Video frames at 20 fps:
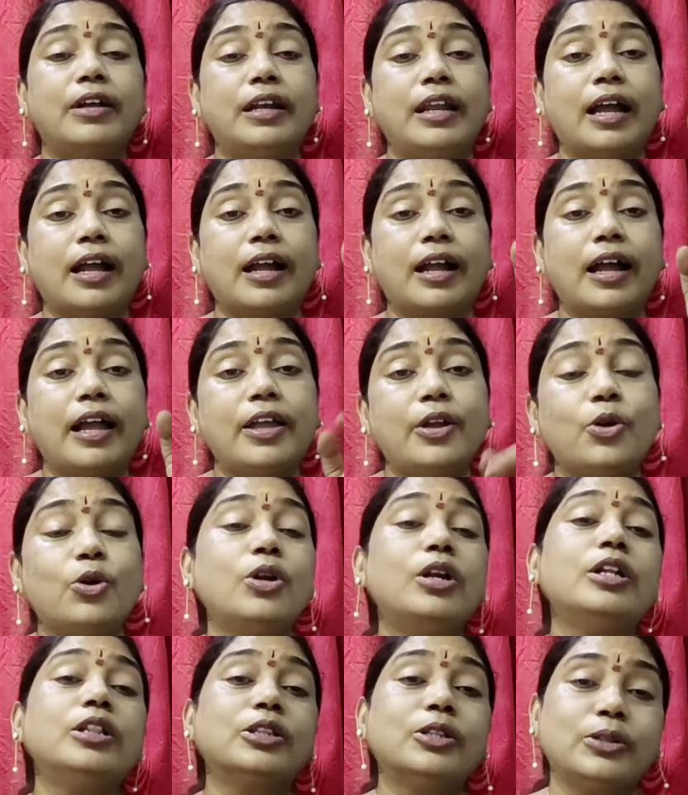లక్కాయ
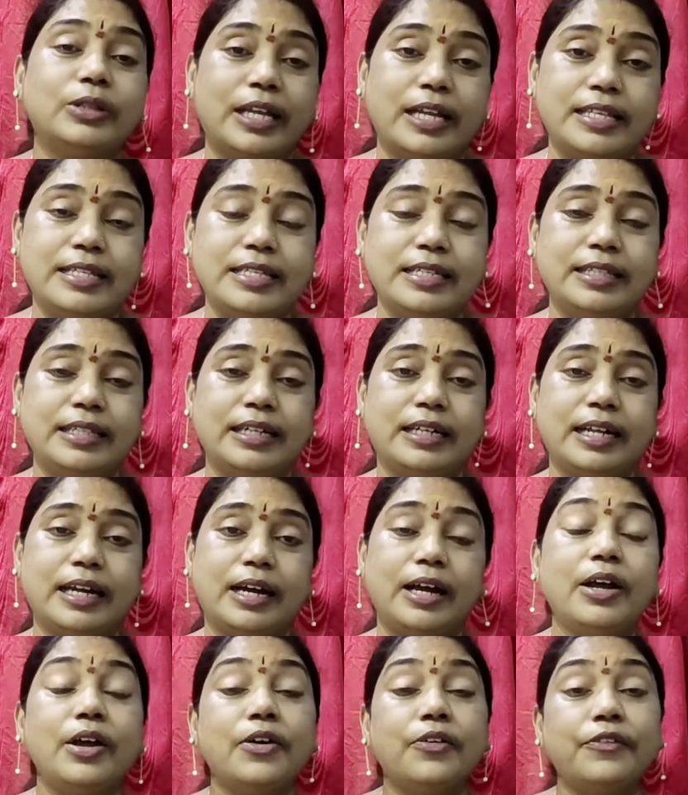కోళ్లతో దంచిందట
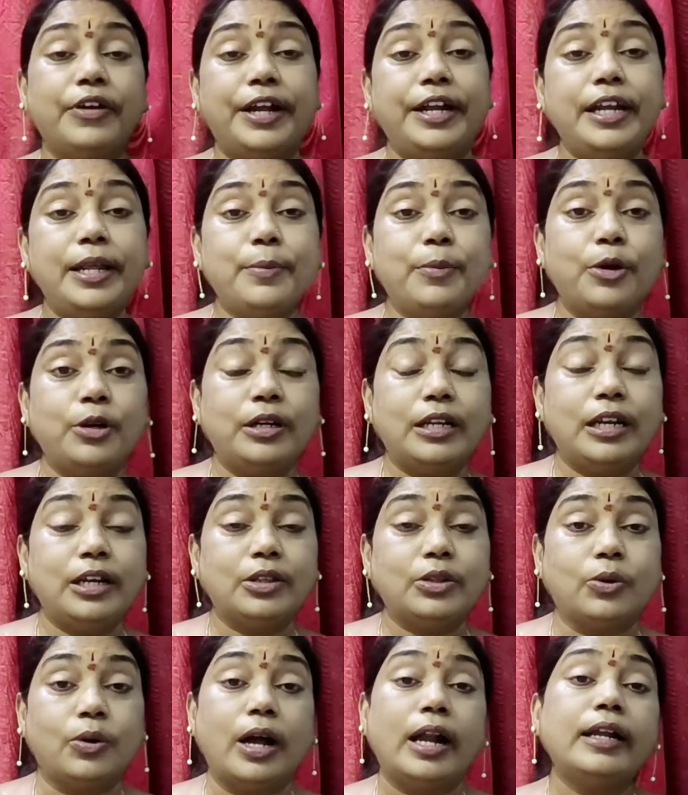వెండి
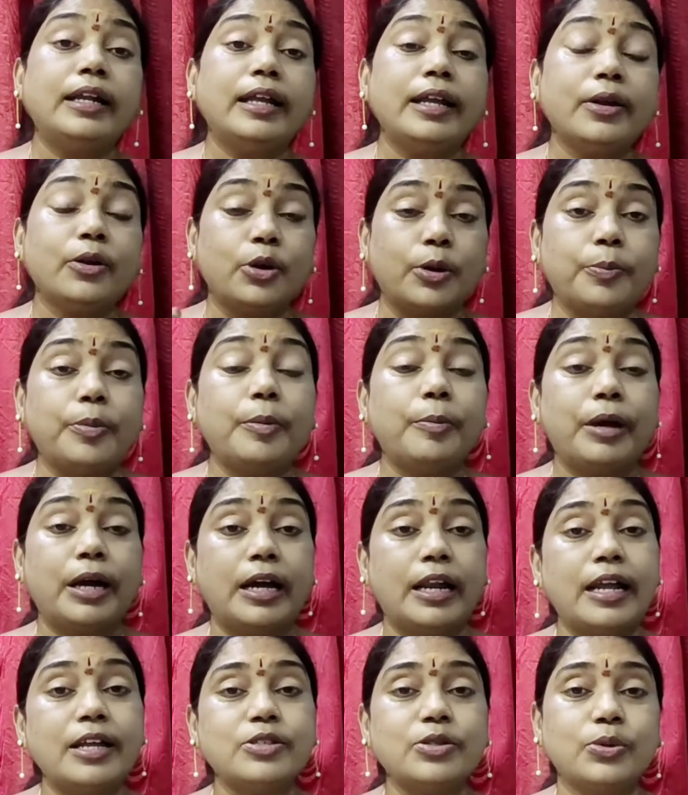మొంటలతో అంటే గొప్ప
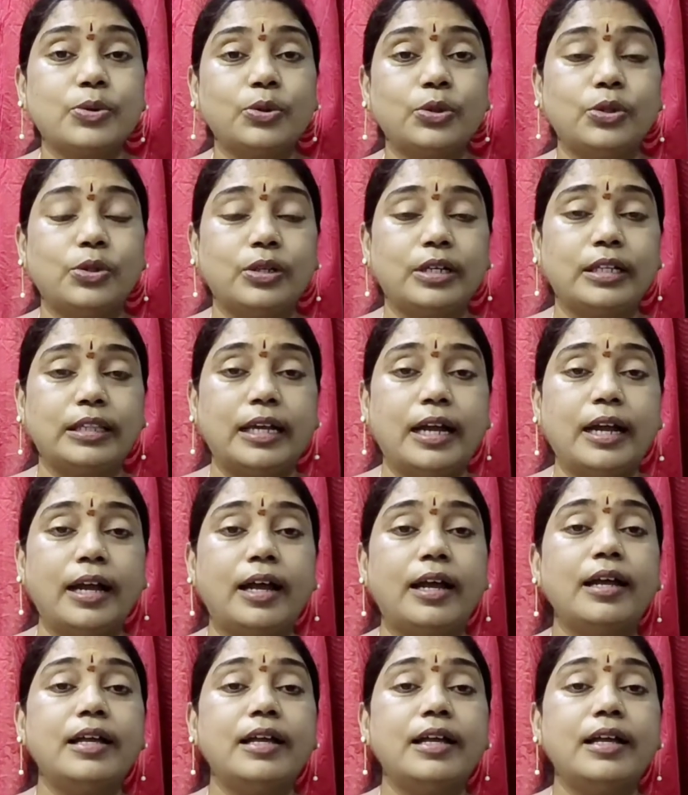మహారాజ్ కూతురు కదా